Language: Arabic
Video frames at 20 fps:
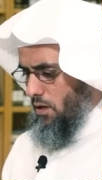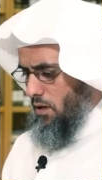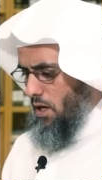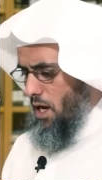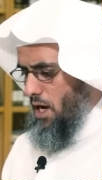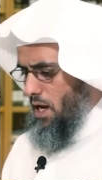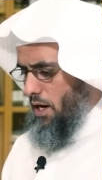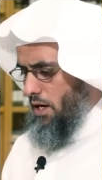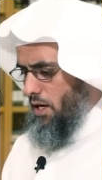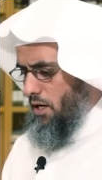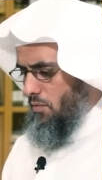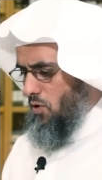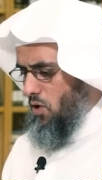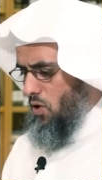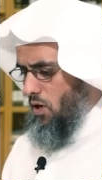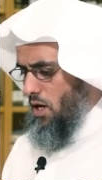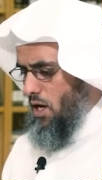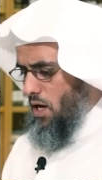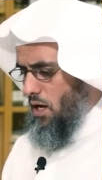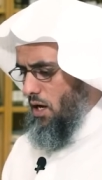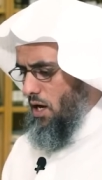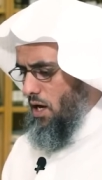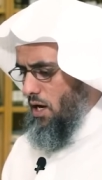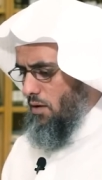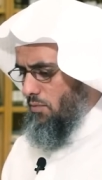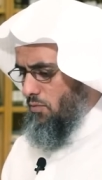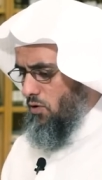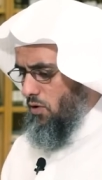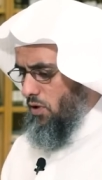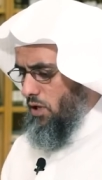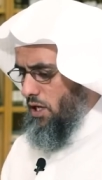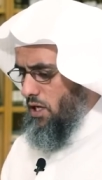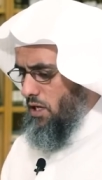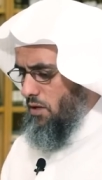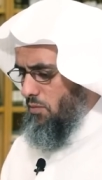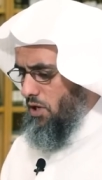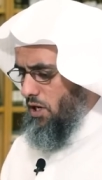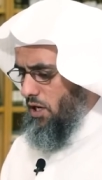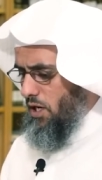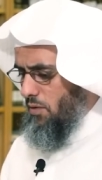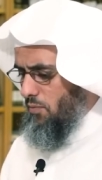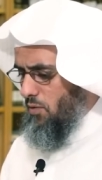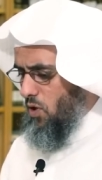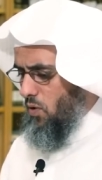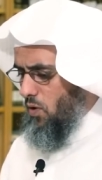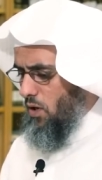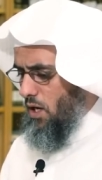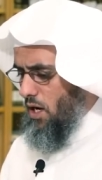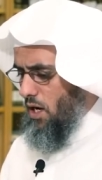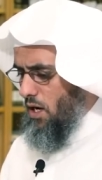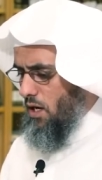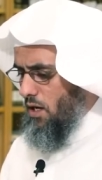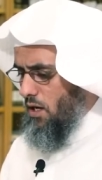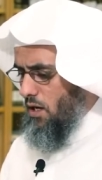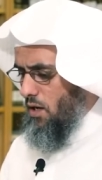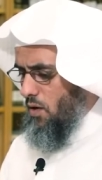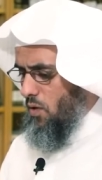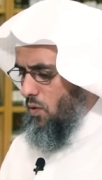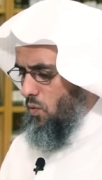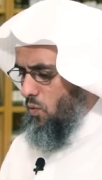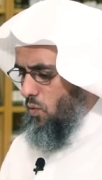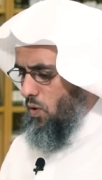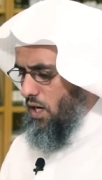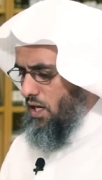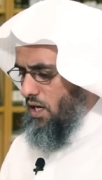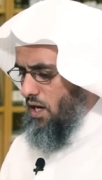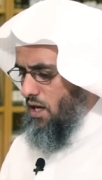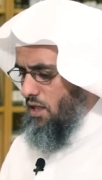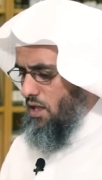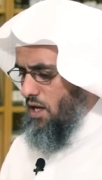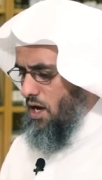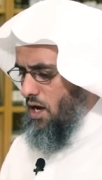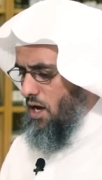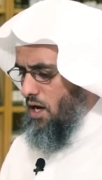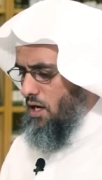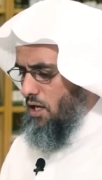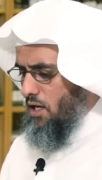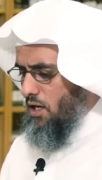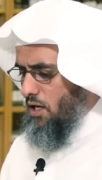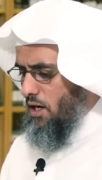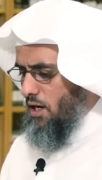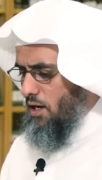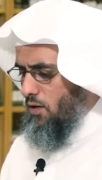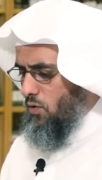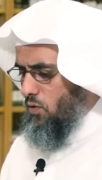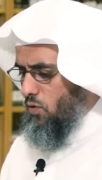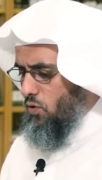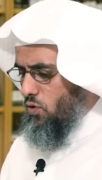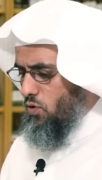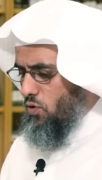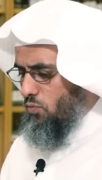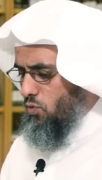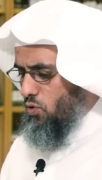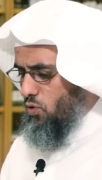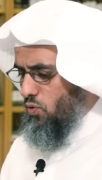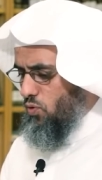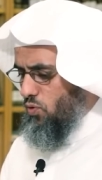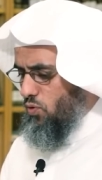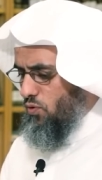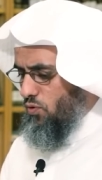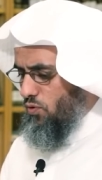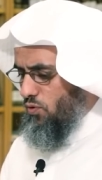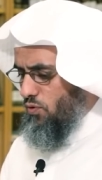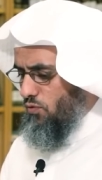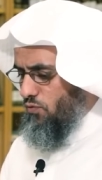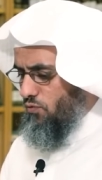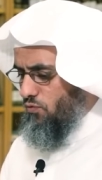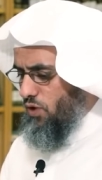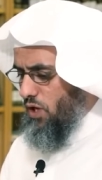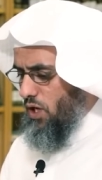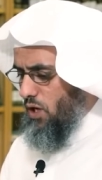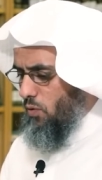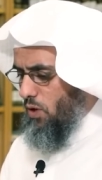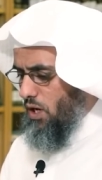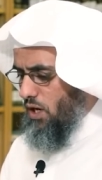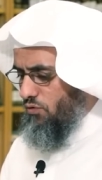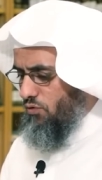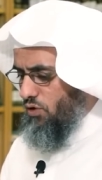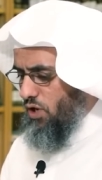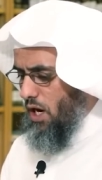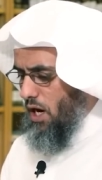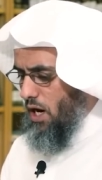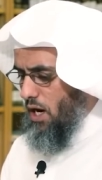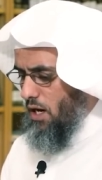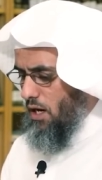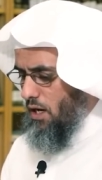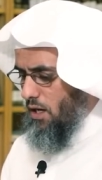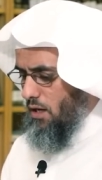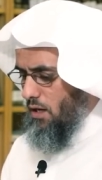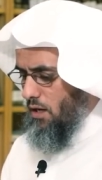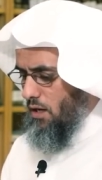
قال رحمه الله قال ابن القيم رحمه الله وكذلك الحكم في وقفها